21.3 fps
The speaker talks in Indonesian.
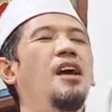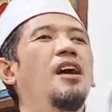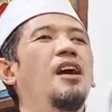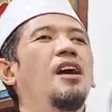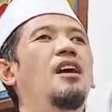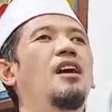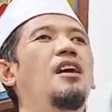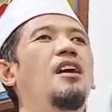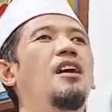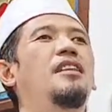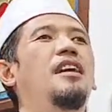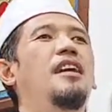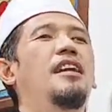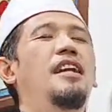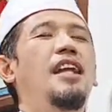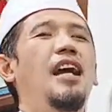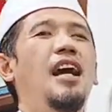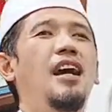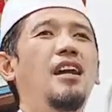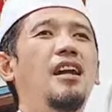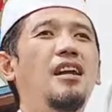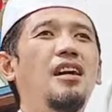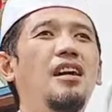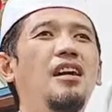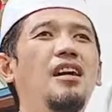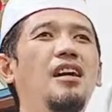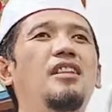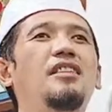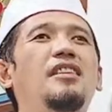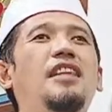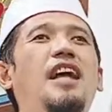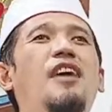qad
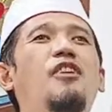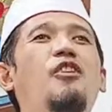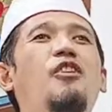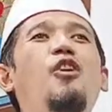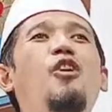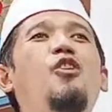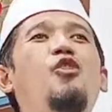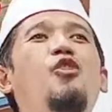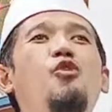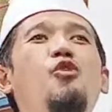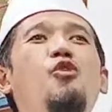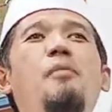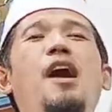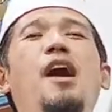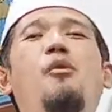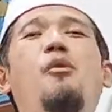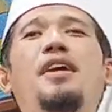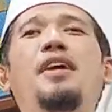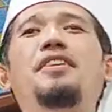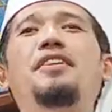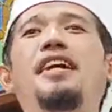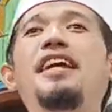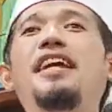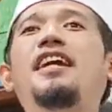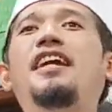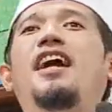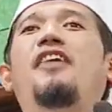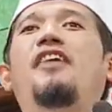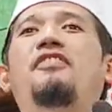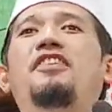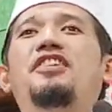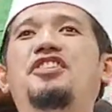nara taqalluba
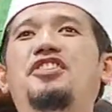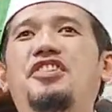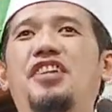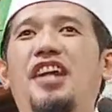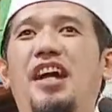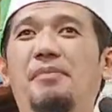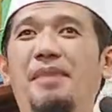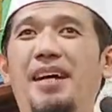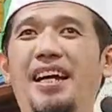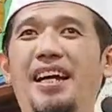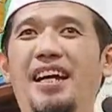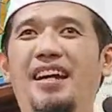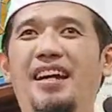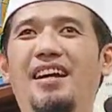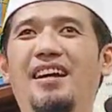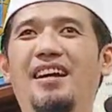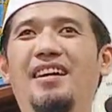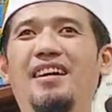wajhika fis sama